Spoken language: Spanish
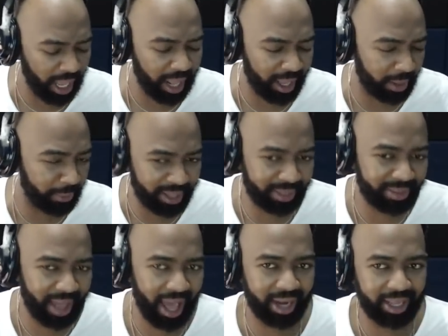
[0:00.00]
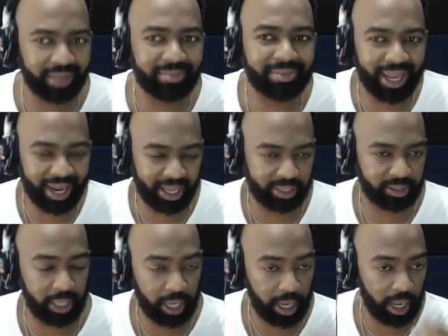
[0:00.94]
brindar interés
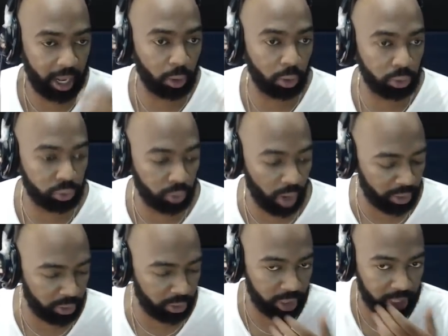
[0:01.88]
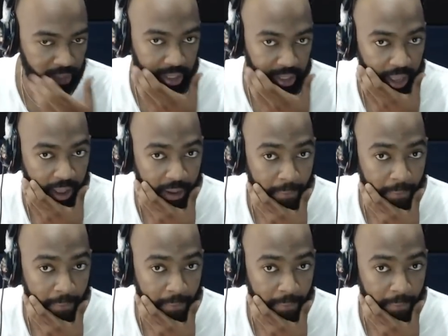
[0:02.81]
a los usuarios de esta